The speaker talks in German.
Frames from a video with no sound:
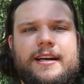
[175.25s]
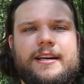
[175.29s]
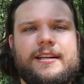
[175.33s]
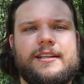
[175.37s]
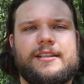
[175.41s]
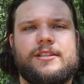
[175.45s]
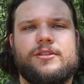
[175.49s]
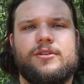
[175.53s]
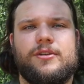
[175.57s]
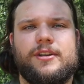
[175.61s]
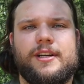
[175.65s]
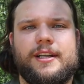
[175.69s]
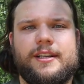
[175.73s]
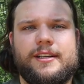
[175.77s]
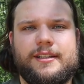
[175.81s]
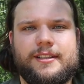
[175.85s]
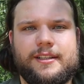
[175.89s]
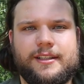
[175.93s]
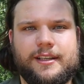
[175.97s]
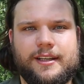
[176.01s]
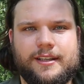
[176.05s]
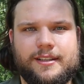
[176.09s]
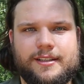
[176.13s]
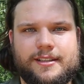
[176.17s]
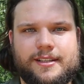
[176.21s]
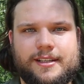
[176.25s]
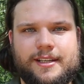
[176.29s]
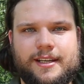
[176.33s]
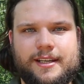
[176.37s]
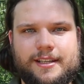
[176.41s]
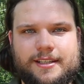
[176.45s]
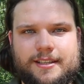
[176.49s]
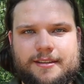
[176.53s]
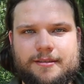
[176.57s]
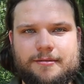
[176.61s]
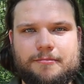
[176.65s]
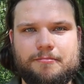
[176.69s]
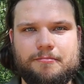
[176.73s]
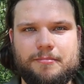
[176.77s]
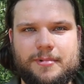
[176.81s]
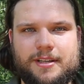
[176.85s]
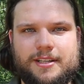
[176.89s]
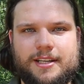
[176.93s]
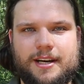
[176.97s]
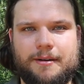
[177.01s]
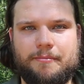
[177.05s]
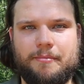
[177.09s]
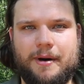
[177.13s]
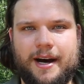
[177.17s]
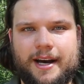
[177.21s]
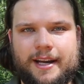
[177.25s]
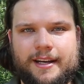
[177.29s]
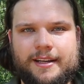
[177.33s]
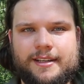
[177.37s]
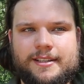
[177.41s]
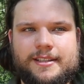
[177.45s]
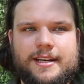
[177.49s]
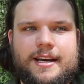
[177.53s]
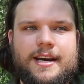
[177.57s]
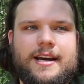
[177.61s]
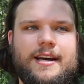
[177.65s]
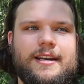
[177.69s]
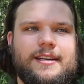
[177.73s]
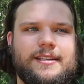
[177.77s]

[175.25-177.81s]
dass dort ein integriertes Kissen mit dabei ist.